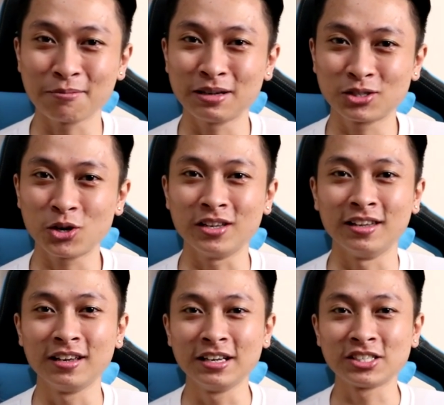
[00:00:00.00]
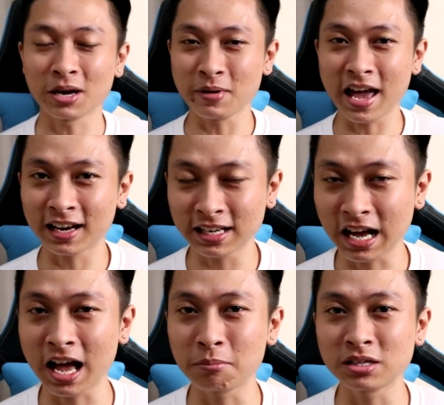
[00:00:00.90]
Amazon. Siya may-ari
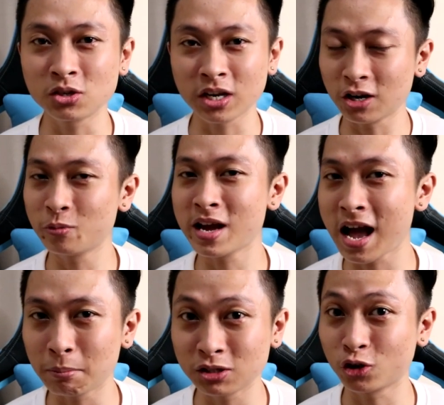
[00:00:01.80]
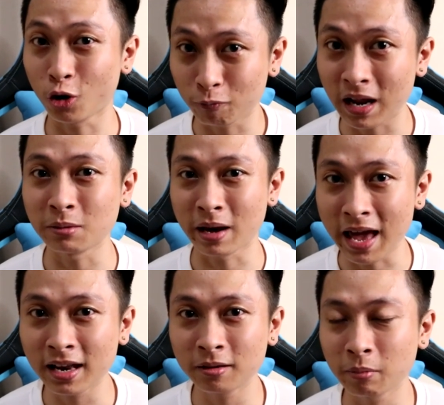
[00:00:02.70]
ng Amazon. Ano ba yung Amazon? Offline ba
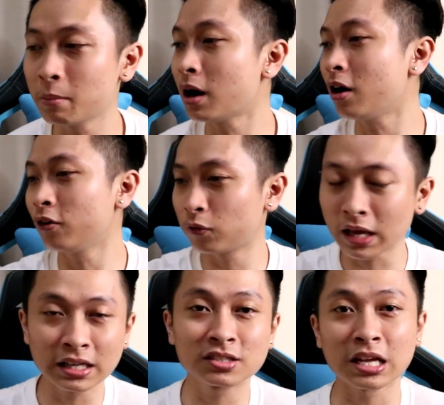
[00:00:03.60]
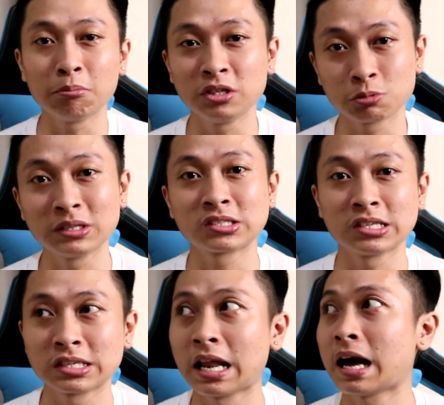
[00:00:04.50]
yan? May mga offline establishments
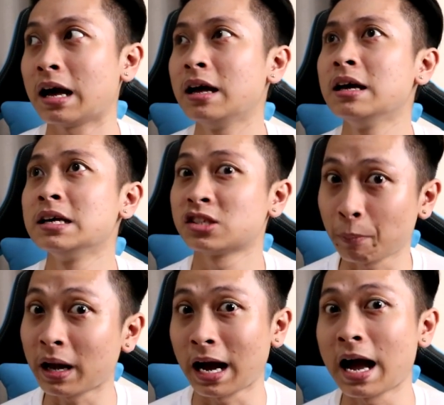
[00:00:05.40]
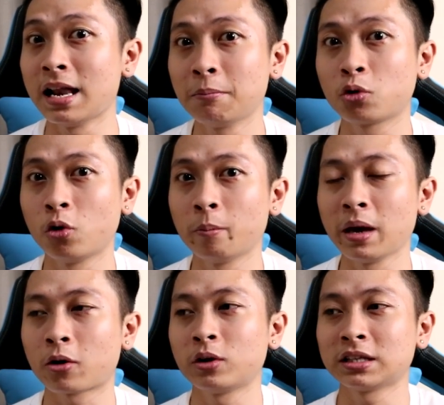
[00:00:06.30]
na sila. Sa pagkakaalam ko,
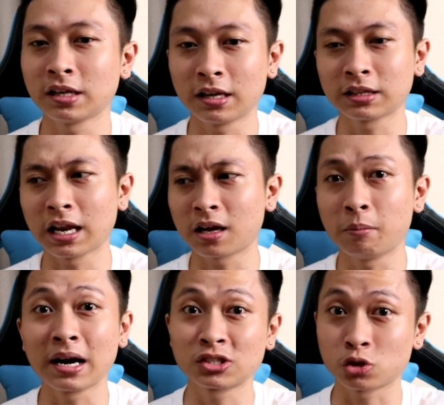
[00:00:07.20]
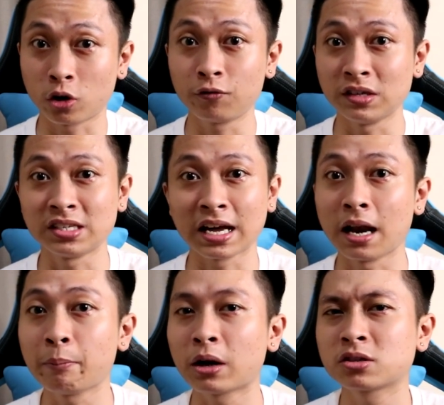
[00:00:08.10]
mayroon na silang talagang mga store,
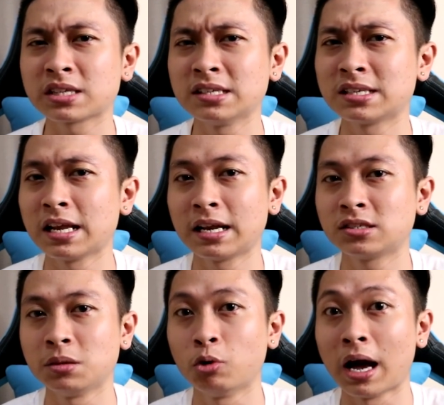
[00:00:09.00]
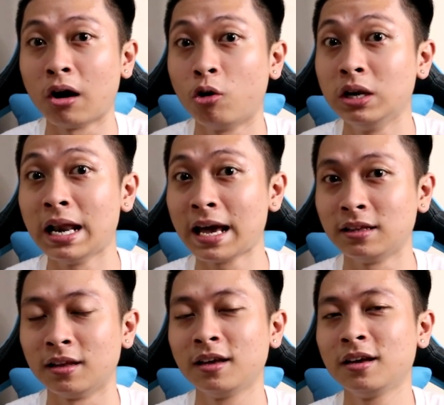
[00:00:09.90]
physical. Pero saan sila nagsimula?
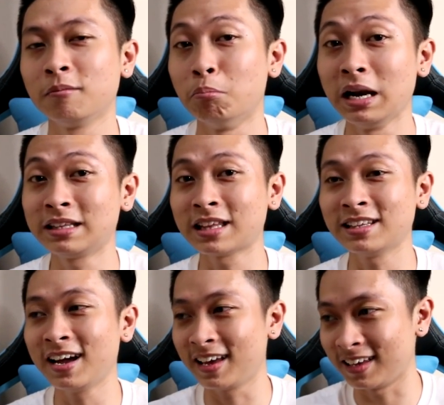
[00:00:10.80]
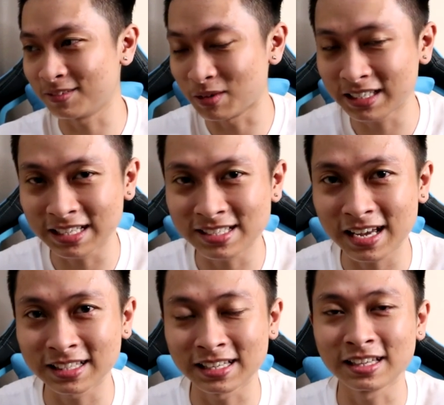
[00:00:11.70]
Online baliktad nga eh, baliktad
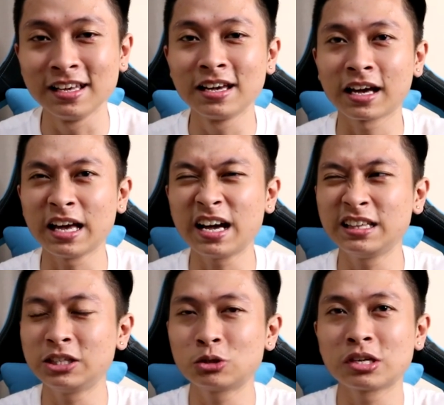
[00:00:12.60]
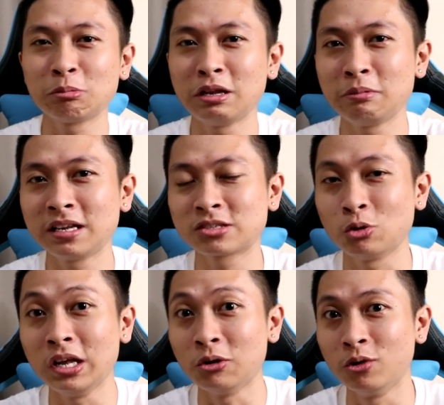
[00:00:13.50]
sa atin. Kaya dito sa Pilipinas,
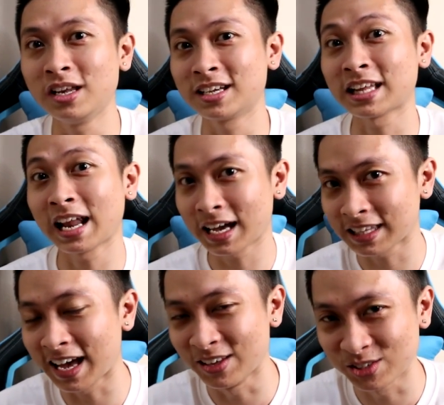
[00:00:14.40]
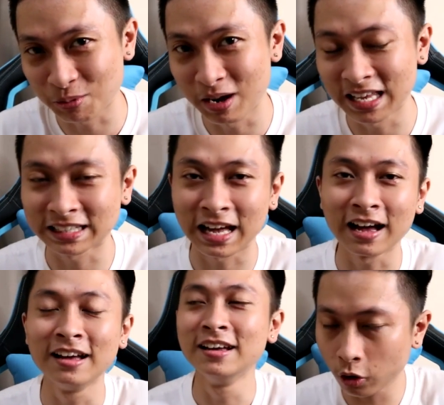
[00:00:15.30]
huling-huli na talaga tayo sa balita.